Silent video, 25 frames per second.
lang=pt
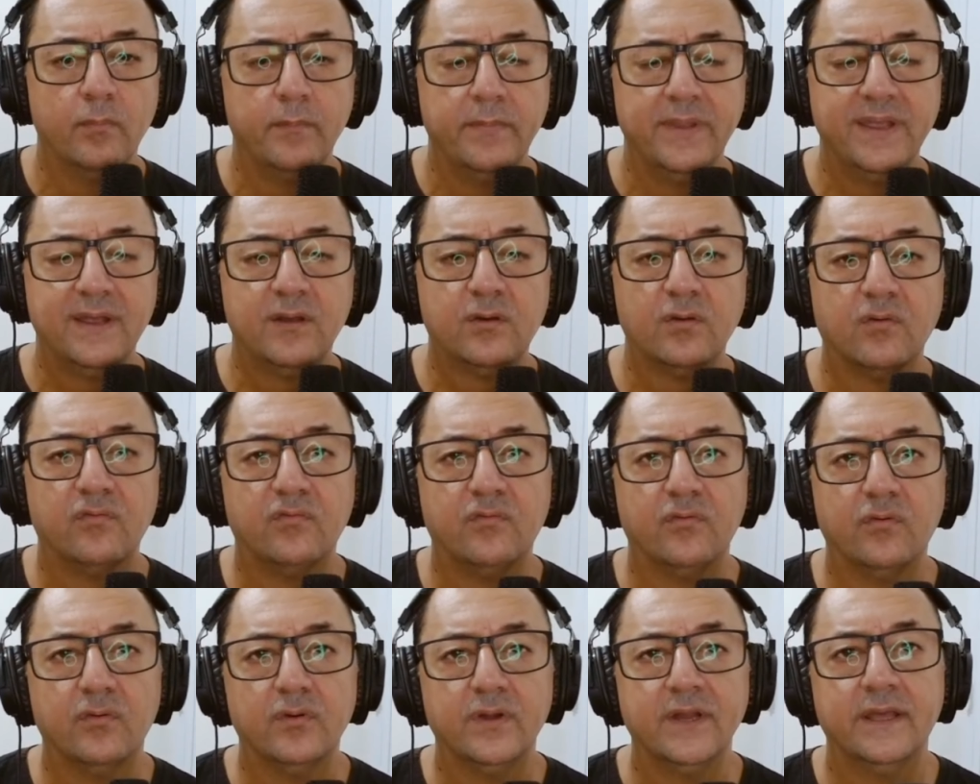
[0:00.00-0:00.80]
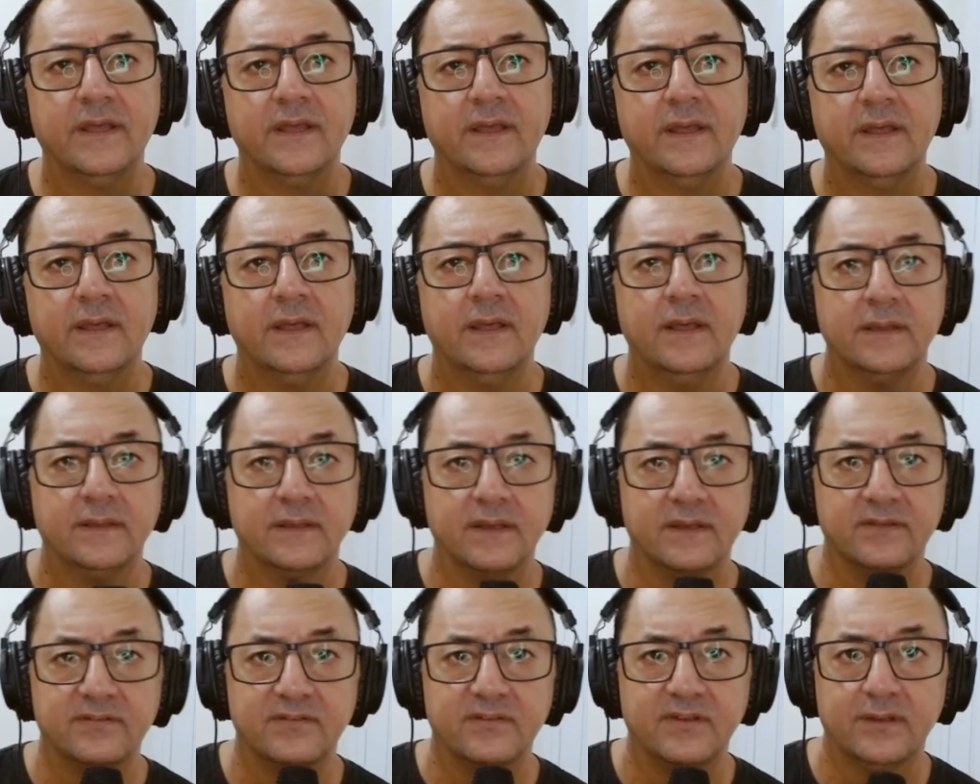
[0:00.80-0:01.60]
microfone,
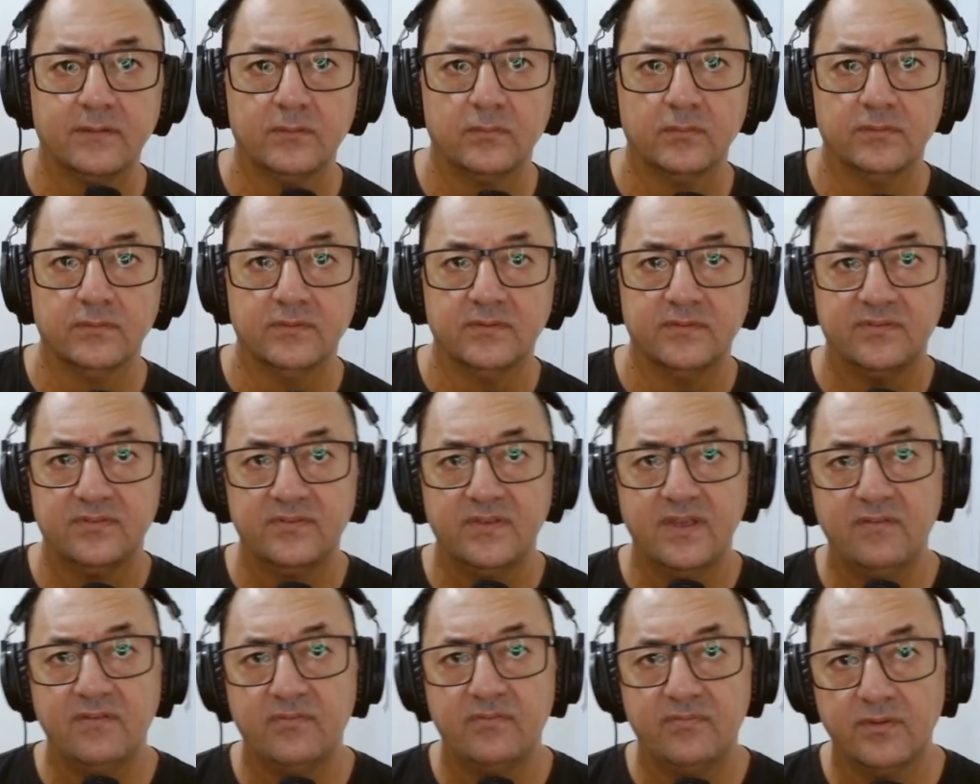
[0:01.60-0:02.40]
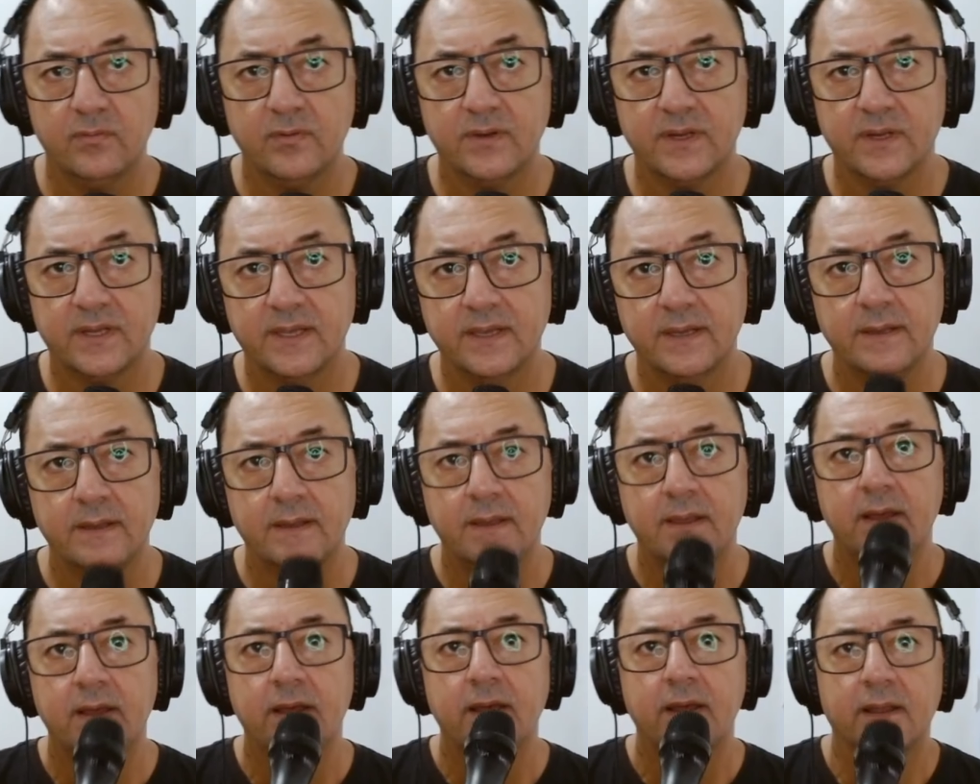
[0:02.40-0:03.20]
tá certo? Sem fio aqui,
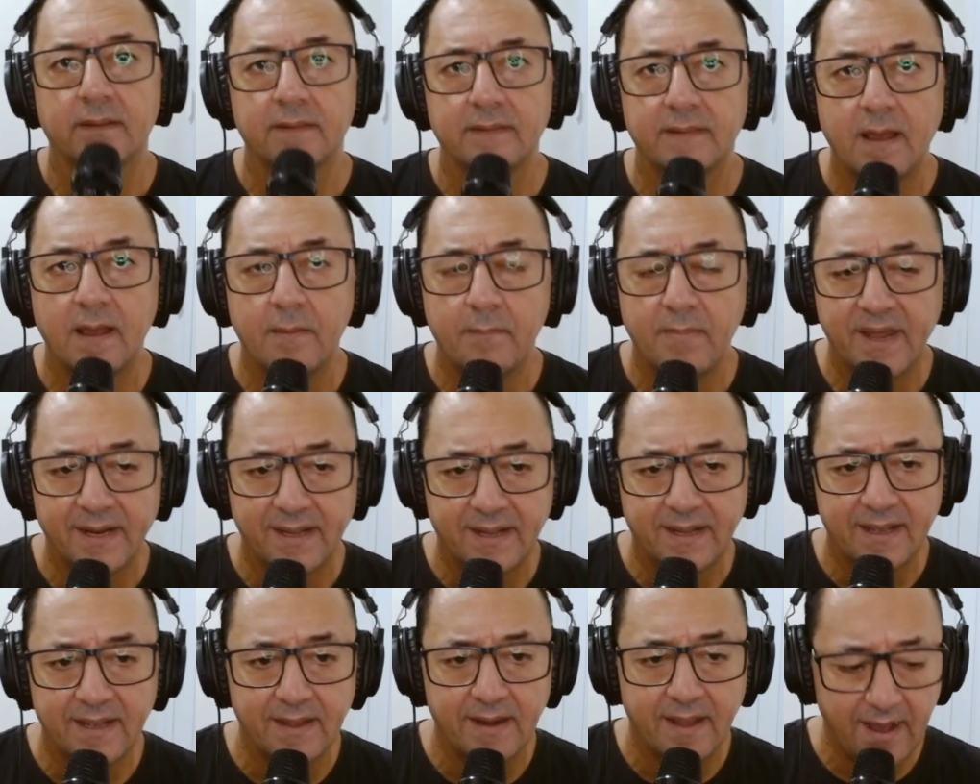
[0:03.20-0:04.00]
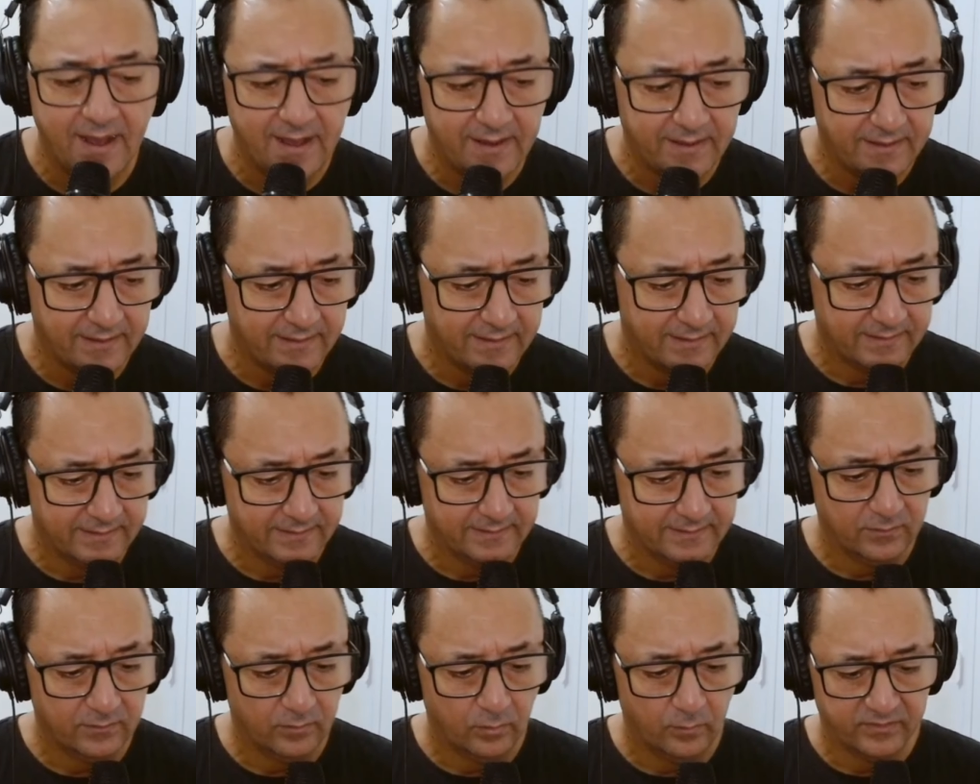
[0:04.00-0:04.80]
da marca
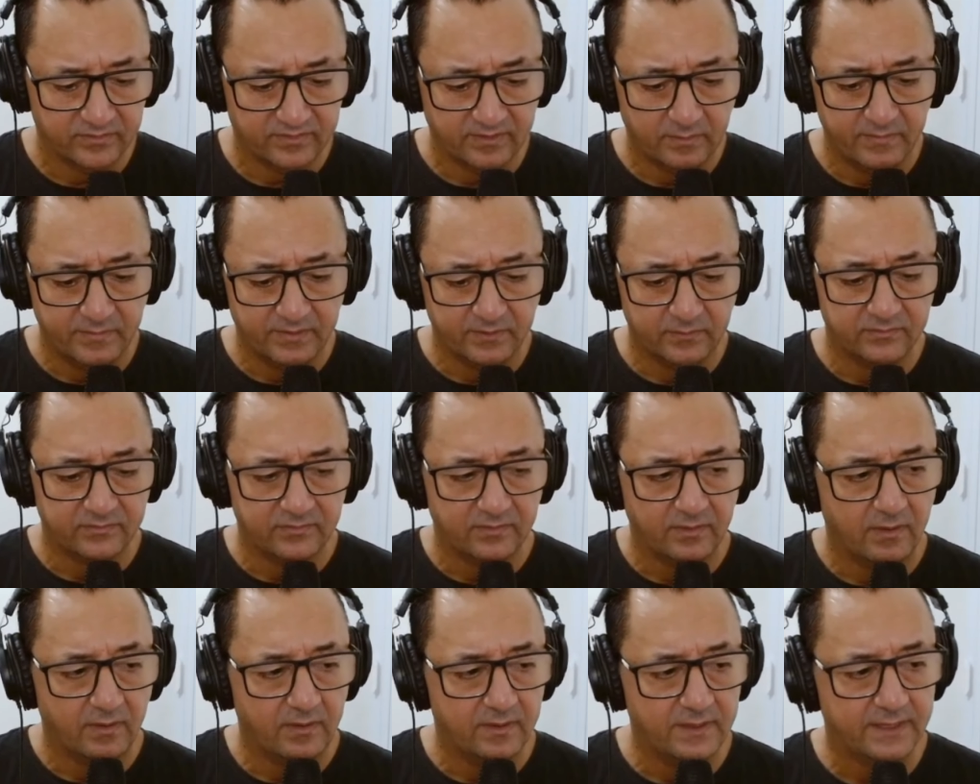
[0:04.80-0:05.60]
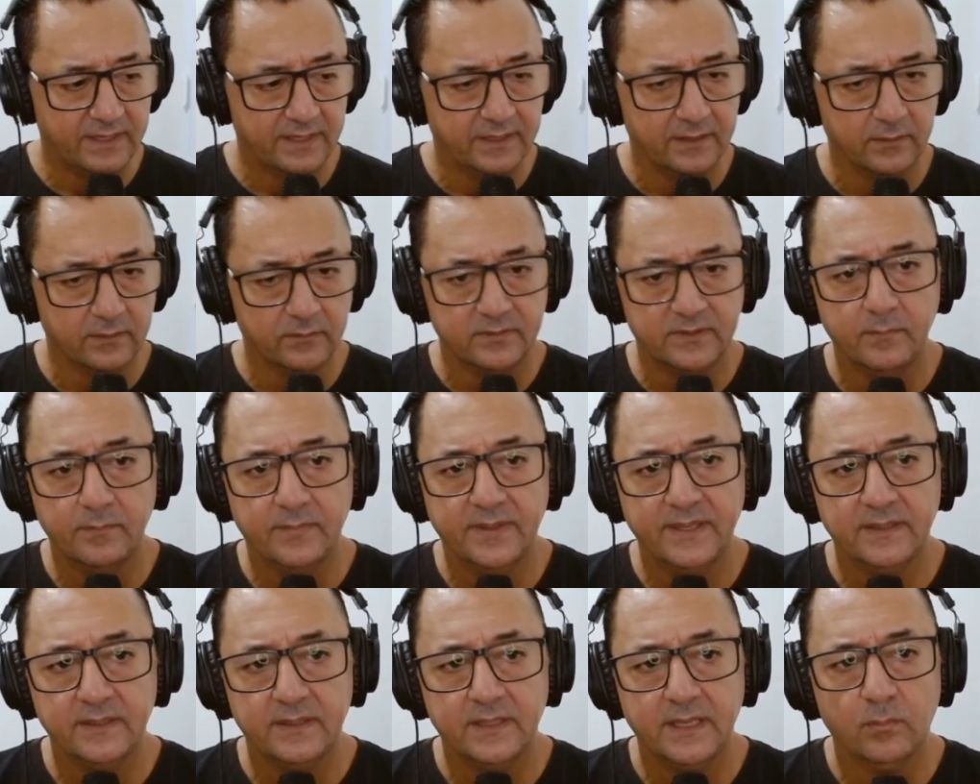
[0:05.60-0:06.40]
Arcano, meus amigos. Olha aqui, eu
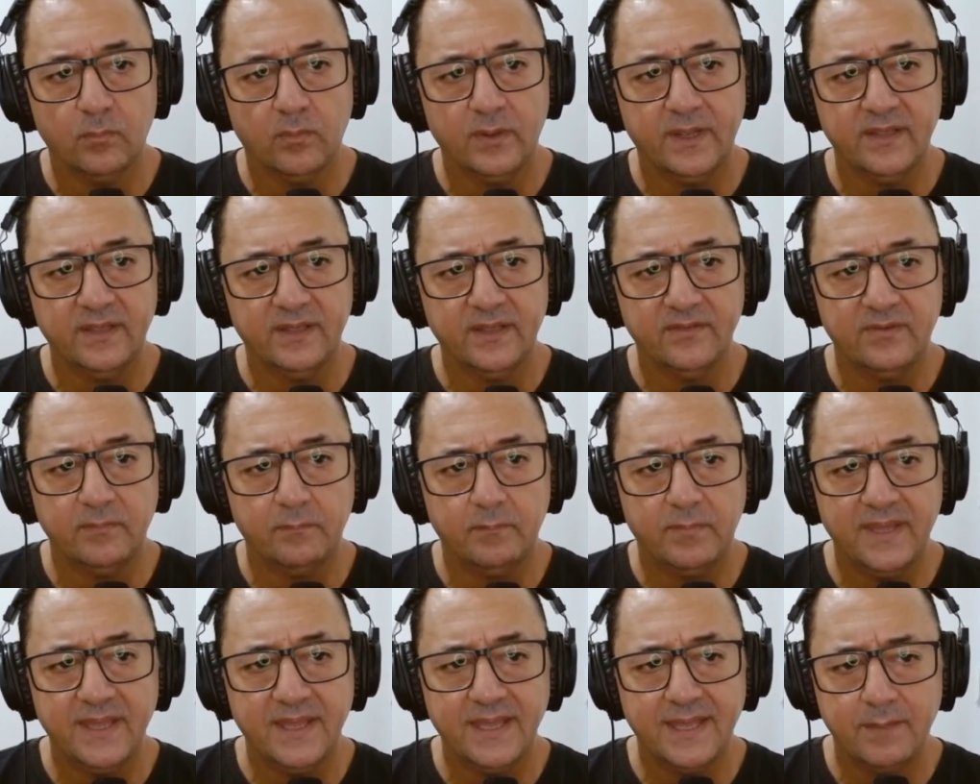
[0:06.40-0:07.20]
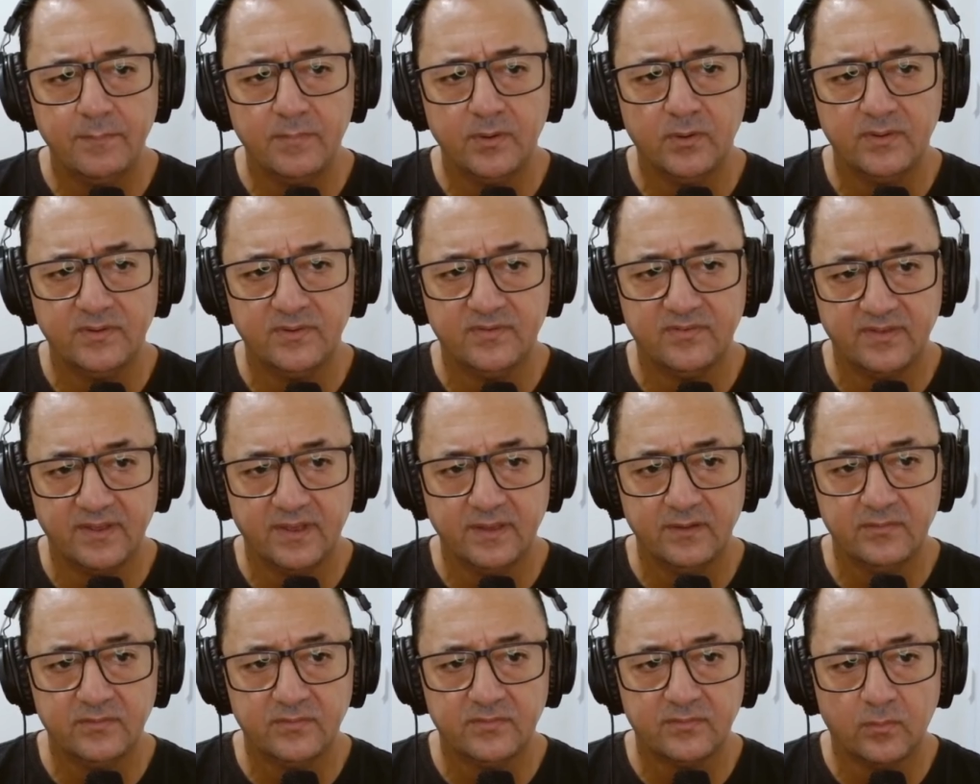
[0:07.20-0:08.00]
também tenho esse
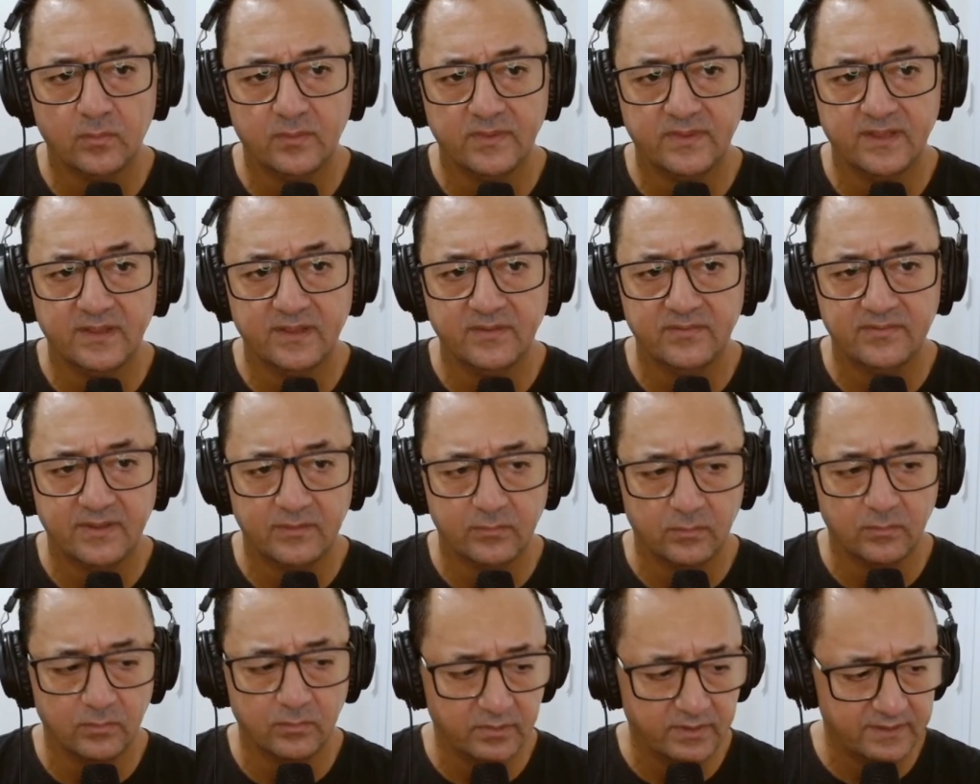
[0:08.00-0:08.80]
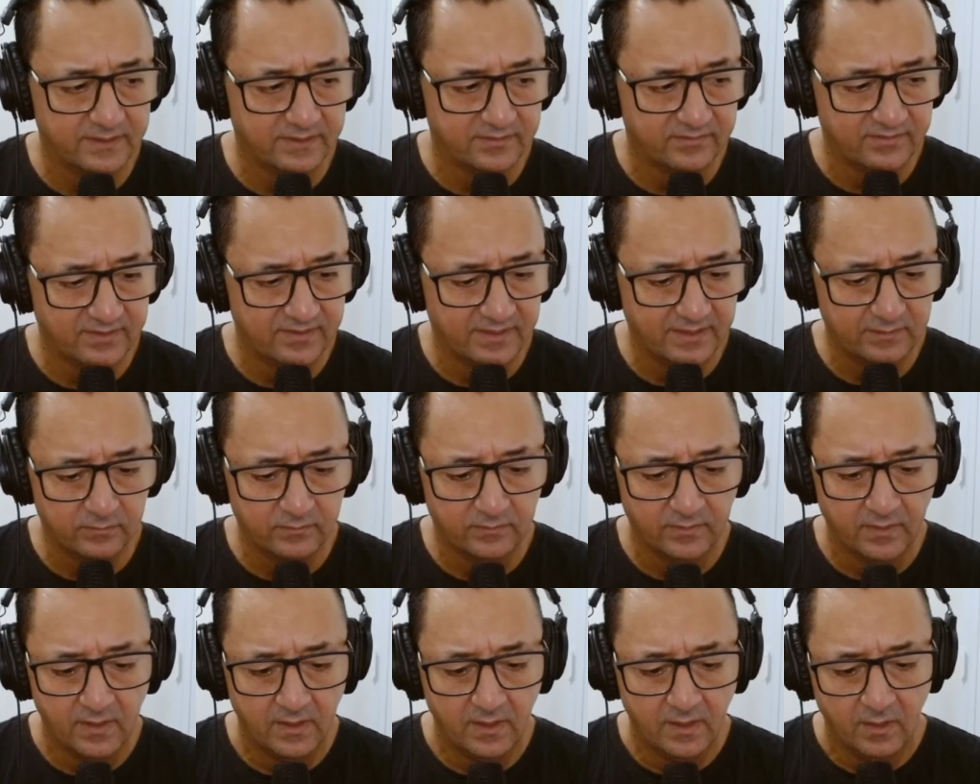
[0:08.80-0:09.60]
BM800 condensador, tá certo?